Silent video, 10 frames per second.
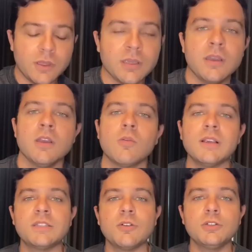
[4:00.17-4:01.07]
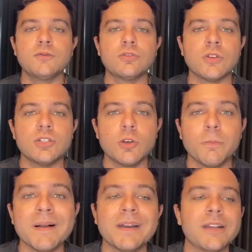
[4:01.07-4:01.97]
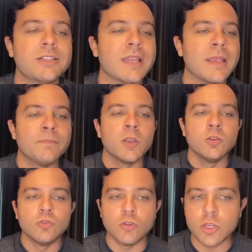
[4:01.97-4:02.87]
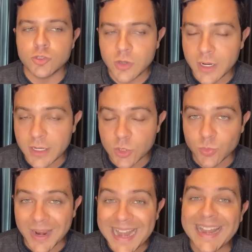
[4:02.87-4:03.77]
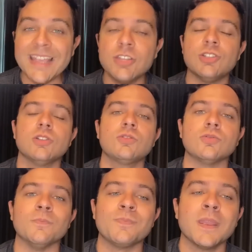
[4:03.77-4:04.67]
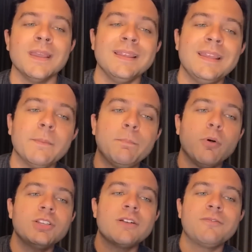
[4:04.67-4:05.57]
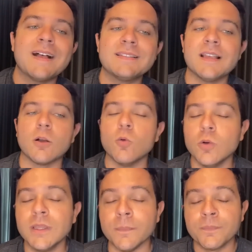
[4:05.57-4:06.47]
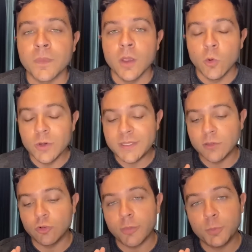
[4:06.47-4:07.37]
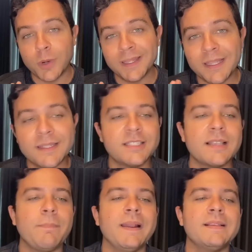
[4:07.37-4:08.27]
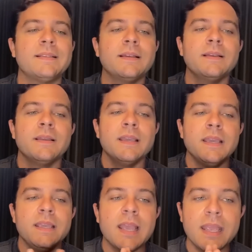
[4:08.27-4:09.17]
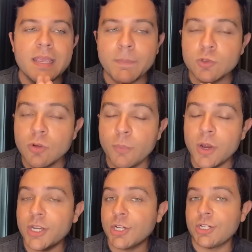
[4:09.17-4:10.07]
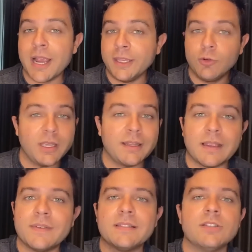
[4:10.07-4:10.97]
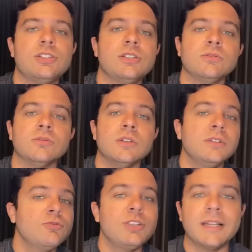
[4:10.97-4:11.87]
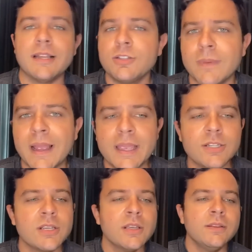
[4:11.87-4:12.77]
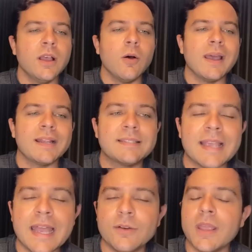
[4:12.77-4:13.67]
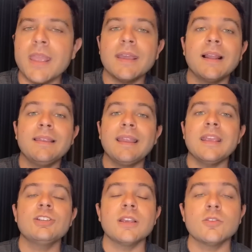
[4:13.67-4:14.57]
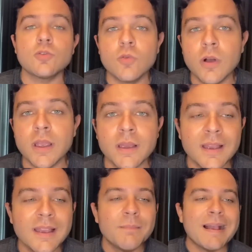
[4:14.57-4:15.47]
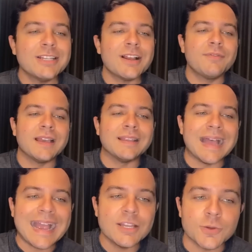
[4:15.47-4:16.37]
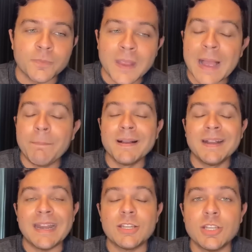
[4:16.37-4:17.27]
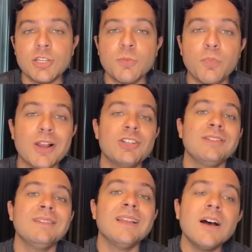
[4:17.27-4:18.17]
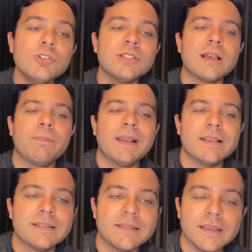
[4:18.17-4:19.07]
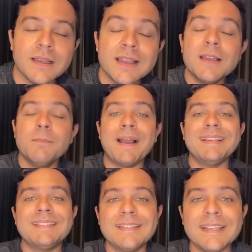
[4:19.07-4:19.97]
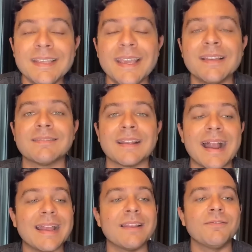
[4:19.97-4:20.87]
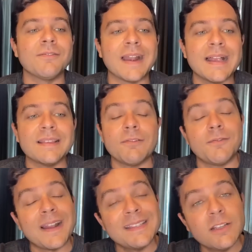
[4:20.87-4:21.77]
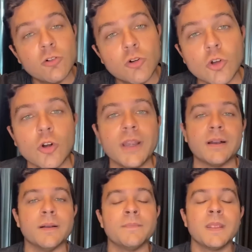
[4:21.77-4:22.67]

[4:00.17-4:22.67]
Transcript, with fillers: aqui quais são as funções que o pâncreas tem no nosso organismo. Além disso, depois da fase aguda, os sintomas podem desaparecer. E aí a pessoa pode achar que o que ela estava sentindo não tinha nada demais, não era sério, e aí ela deixa isso correr. Mas na verdade, a pancreatite pode não desaparecer, mas sim entrar na, fra na fase crônica.